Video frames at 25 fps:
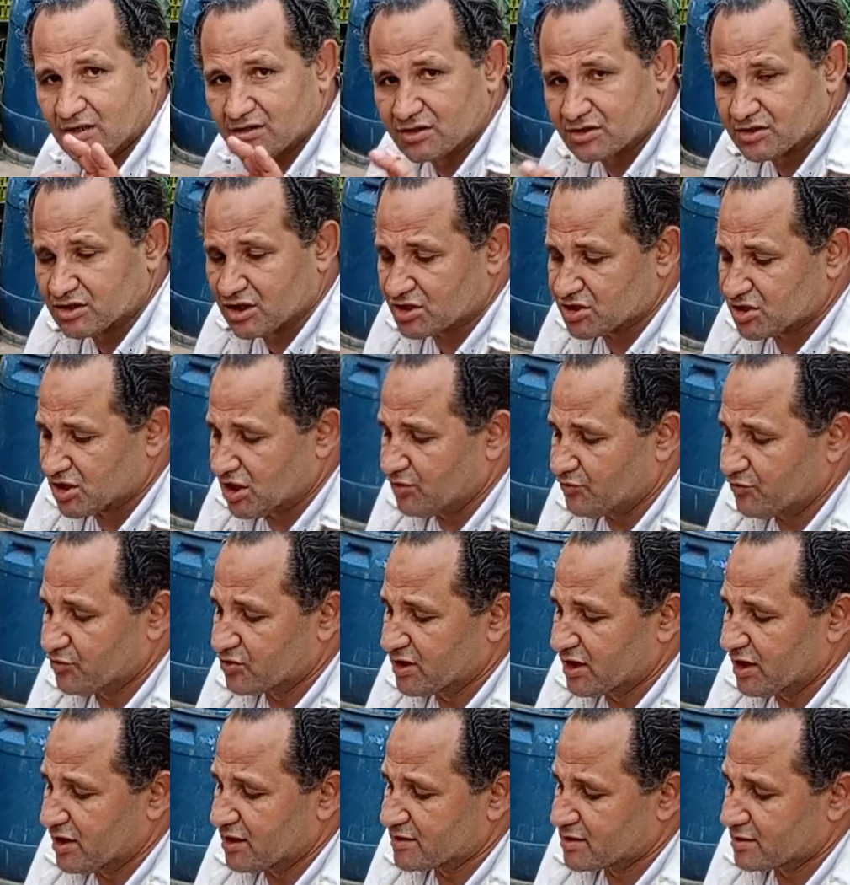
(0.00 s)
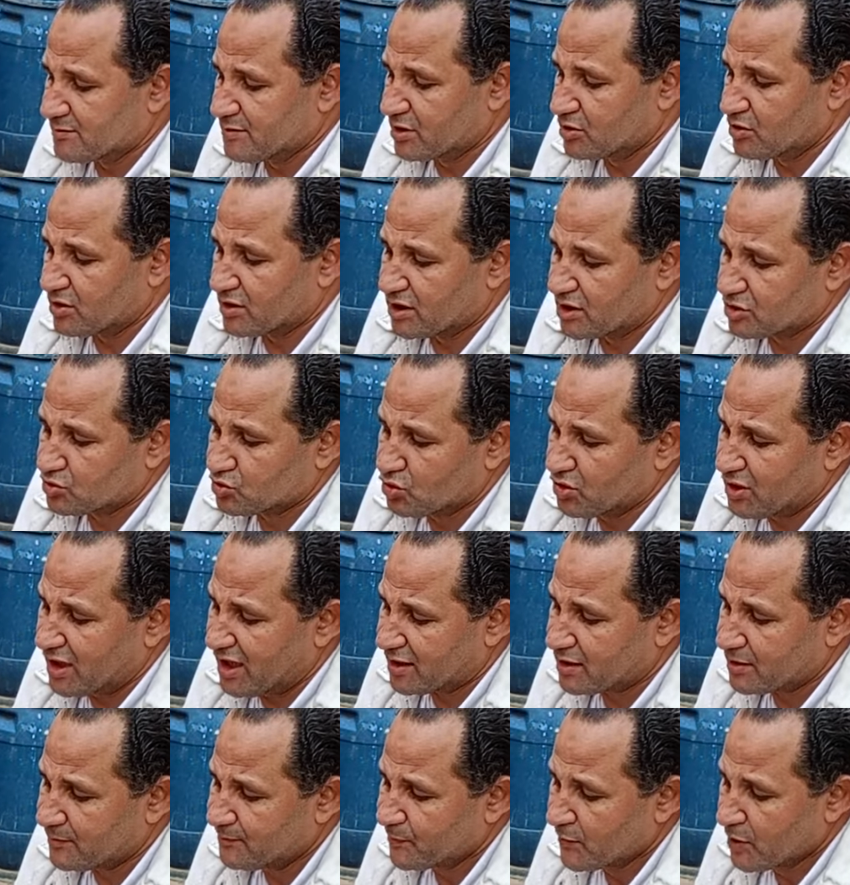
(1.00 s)
حضرتك شايفه ده زي ما انا وريته
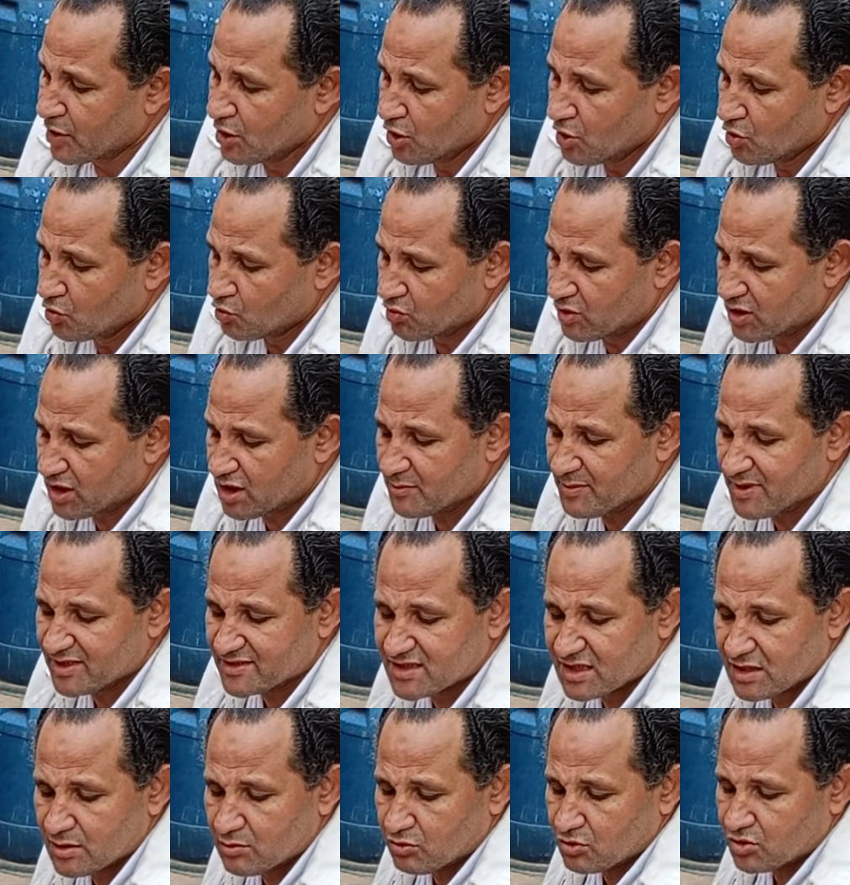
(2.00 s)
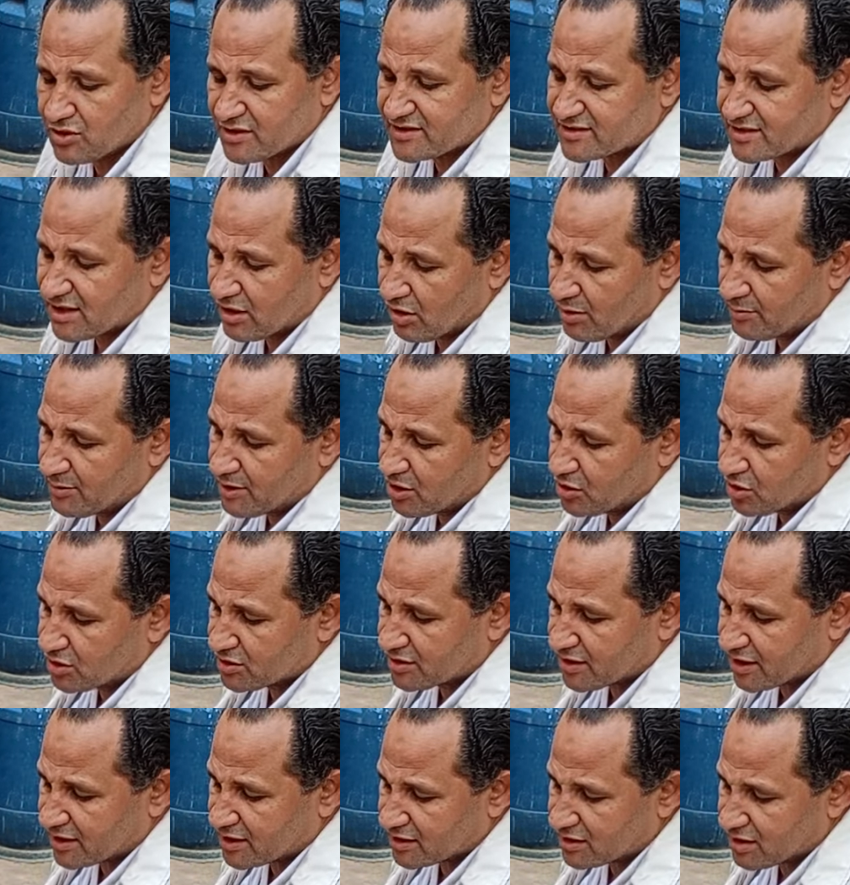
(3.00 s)
لك وبسيبه يستوى
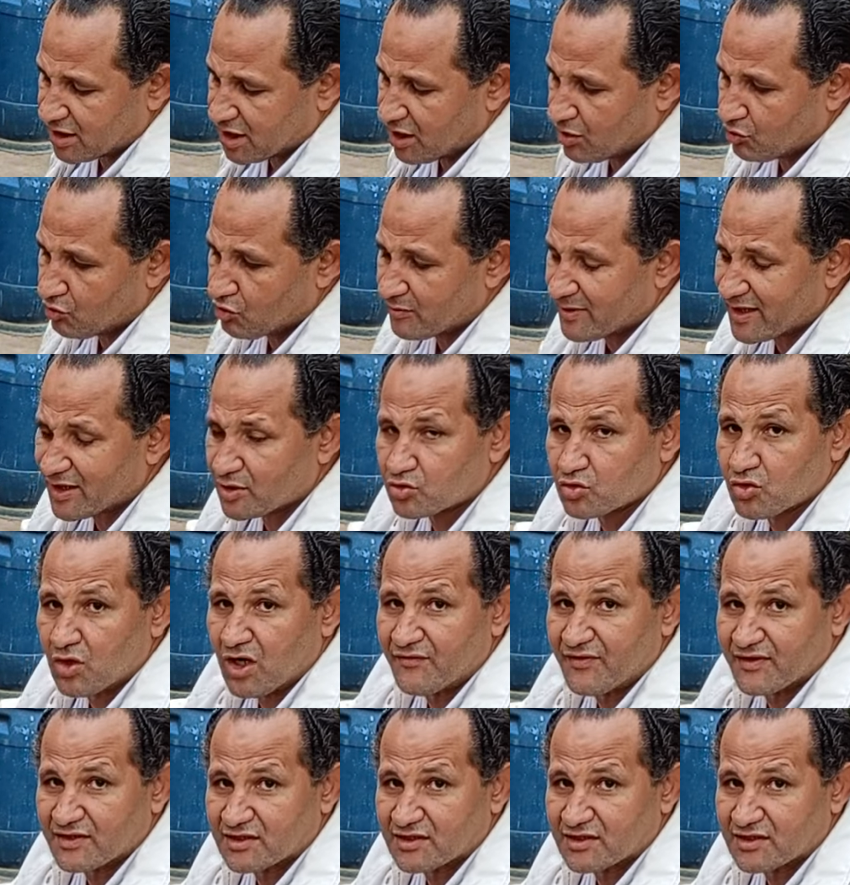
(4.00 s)
باللون ده كده وباخده